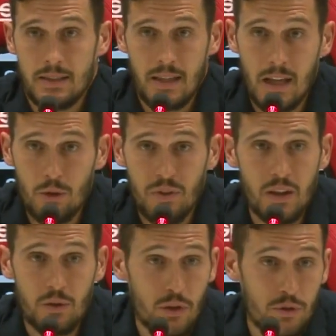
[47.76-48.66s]
e, hanno
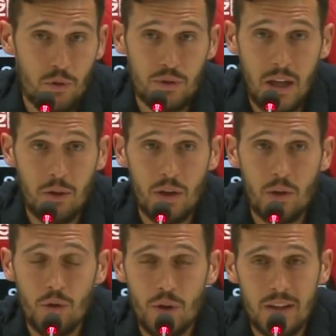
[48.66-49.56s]
vinto, hanno sfruttato le
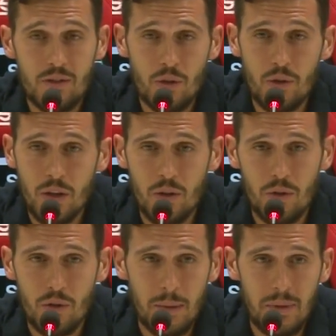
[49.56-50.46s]
loro occasioni, noi
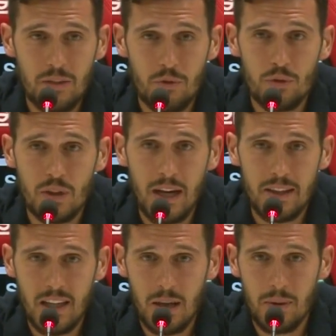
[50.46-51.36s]
non le abbiamo sfruttate
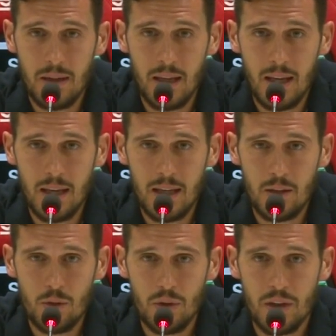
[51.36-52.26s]
anche perché
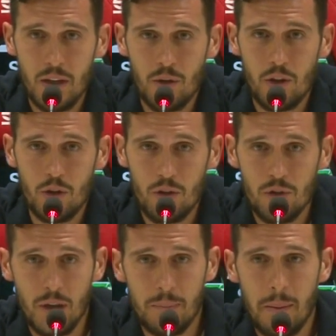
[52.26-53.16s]
non credo che
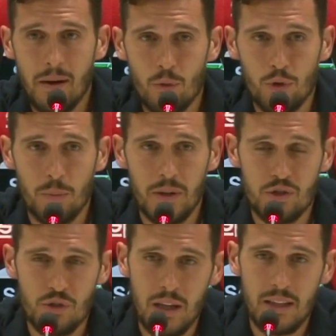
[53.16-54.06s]
non abbiamo avuto
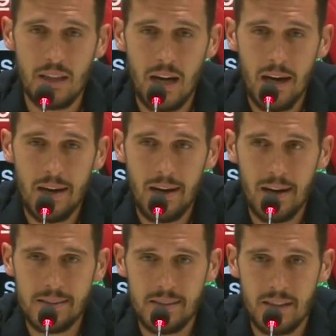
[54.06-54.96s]
personalità,
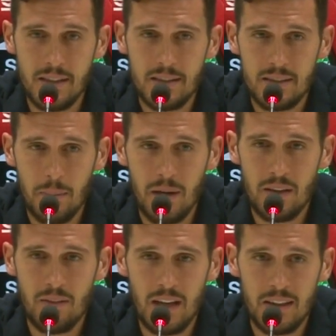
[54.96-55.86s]
anzi siamo
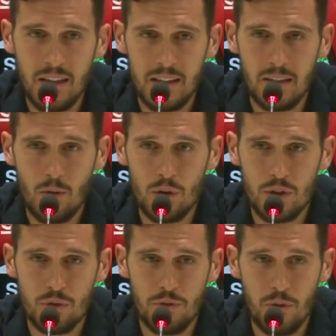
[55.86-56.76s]
arrivati tante volte
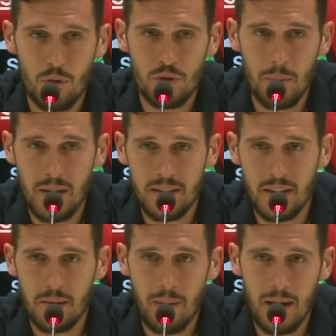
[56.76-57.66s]
su fondo a
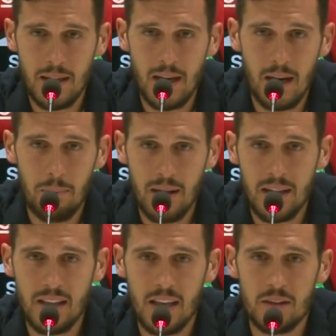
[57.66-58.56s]
mettere palla, palla
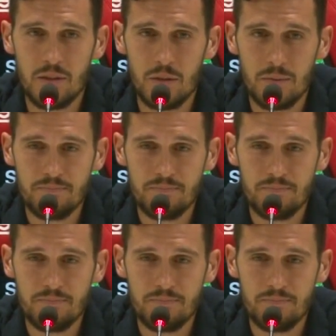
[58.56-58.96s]
dentro,